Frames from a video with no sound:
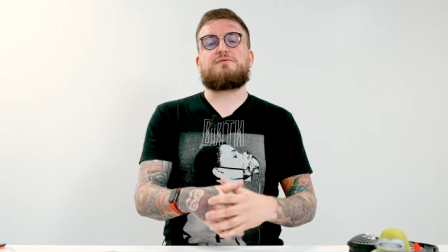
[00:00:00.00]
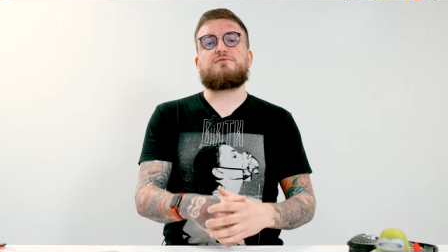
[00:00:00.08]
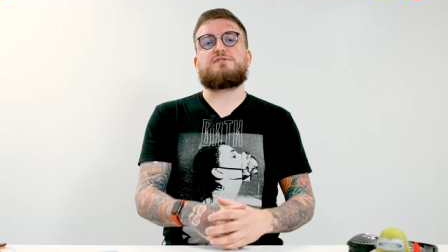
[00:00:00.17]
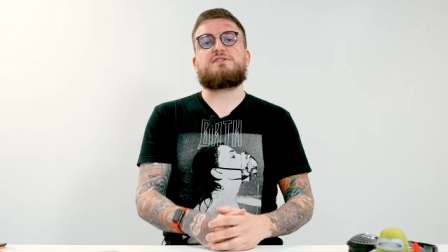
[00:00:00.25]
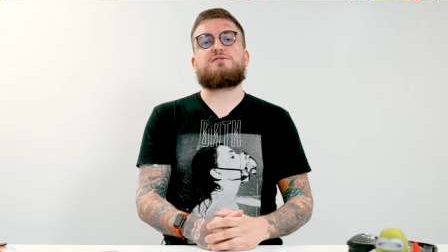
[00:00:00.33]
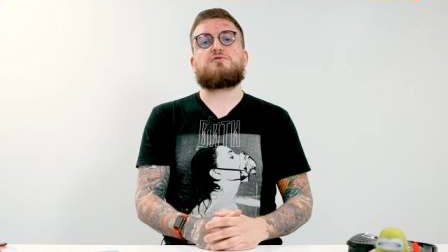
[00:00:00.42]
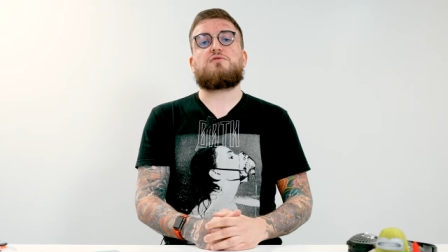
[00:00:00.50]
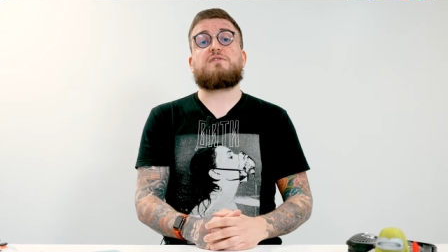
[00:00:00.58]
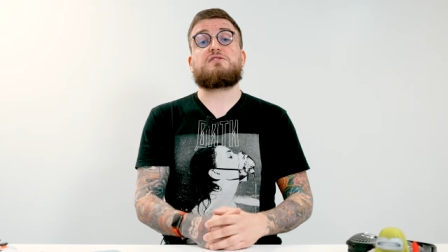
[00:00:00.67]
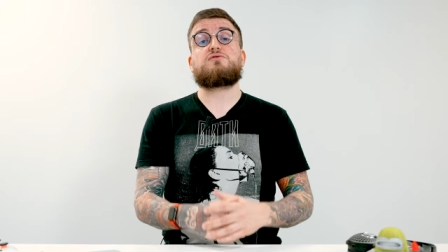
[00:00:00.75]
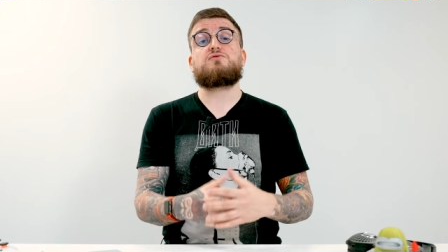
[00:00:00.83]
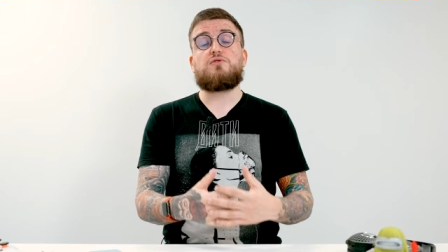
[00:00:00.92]
de concision, on
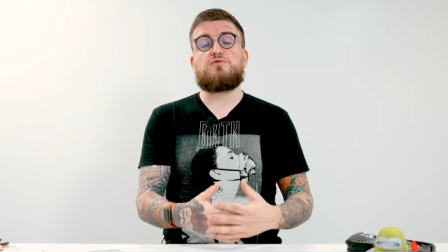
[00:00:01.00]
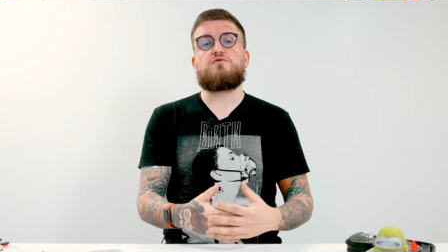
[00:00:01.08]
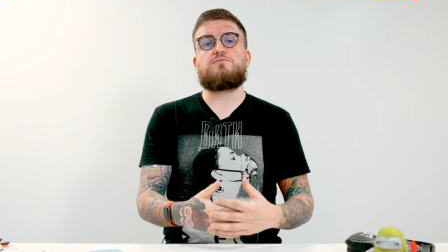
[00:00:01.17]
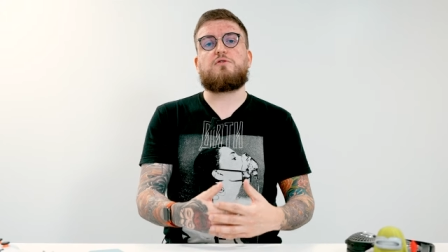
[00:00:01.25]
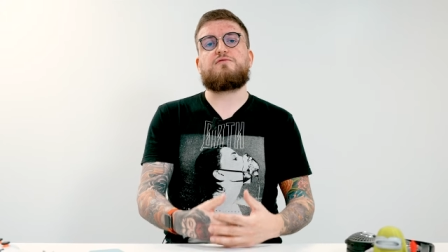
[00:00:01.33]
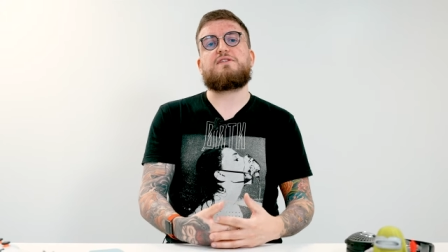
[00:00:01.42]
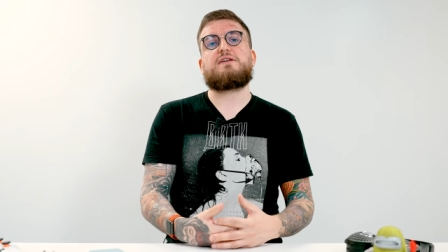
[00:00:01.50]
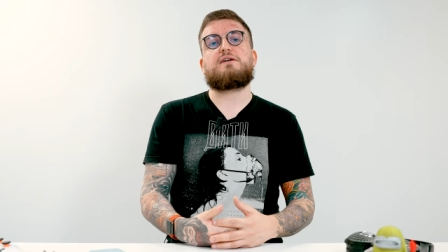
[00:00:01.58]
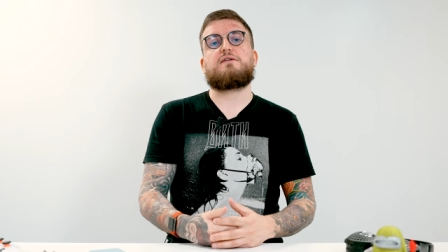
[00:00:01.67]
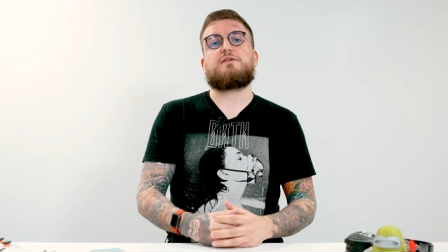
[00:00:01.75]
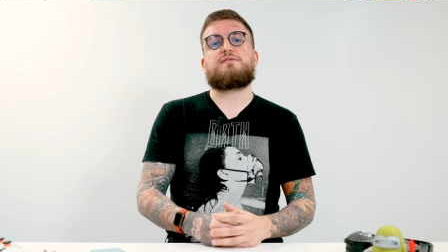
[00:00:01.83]
va surtout profiter euh,